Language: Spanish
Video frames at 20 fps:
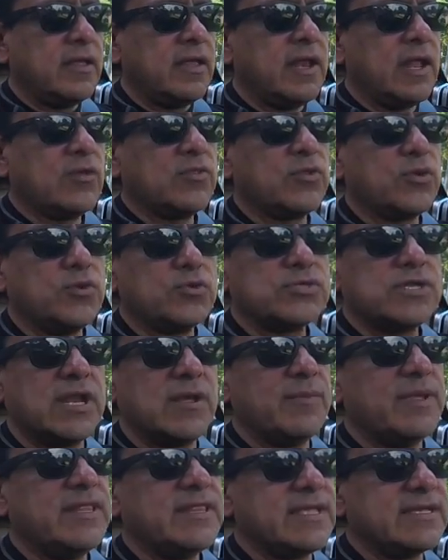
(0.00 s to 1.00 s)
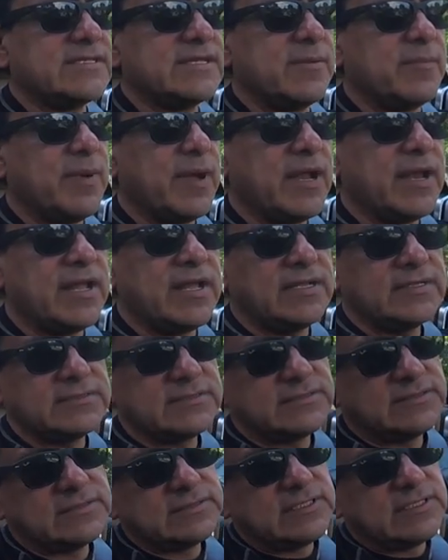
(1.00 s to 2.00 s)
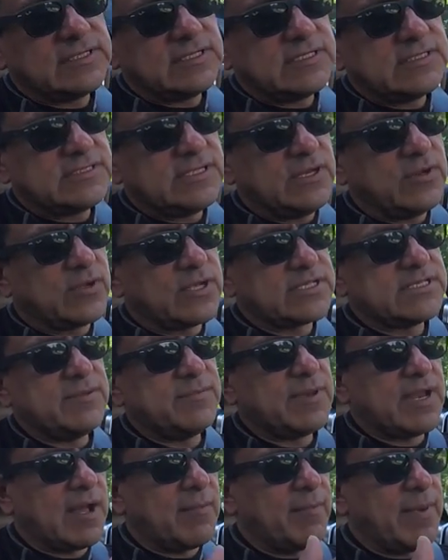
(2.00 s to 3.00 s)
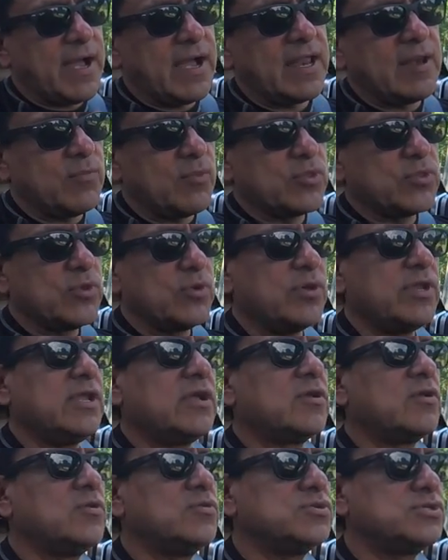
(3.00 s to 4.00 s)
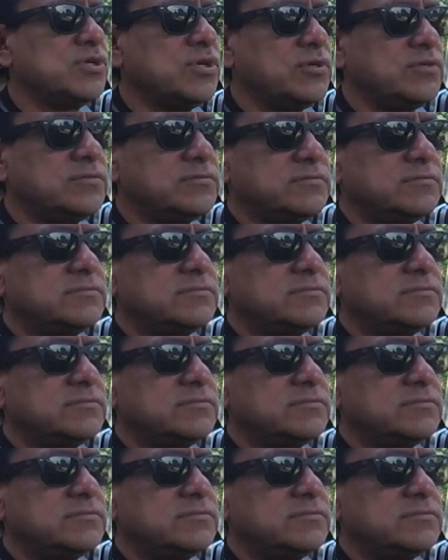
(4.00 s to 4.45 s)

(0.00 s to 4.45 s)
El auto no solamente se para, sino que simplemente apaga el motor incluso.